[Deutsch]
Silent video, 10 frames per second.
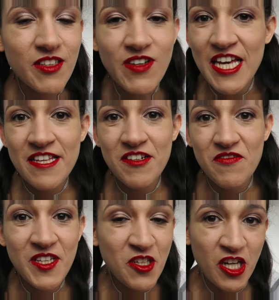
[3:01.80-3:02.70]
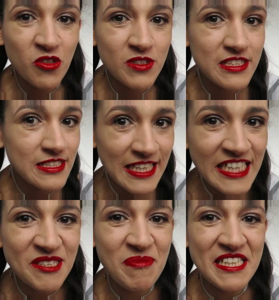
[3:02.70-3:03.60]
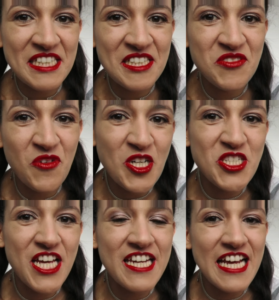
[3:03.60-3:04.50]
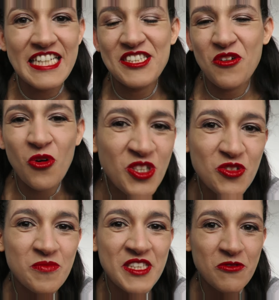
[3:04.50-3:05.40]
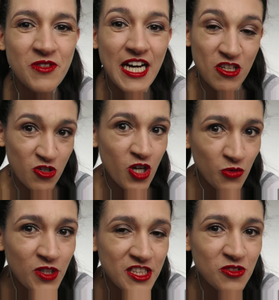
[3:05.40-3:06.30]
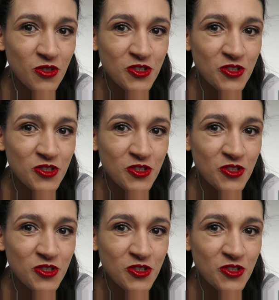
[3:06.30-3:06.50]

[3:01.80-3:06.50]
Weil wir können uns nichts Besseres vorstellen, als rund um die Uhr an eurer Nudel zu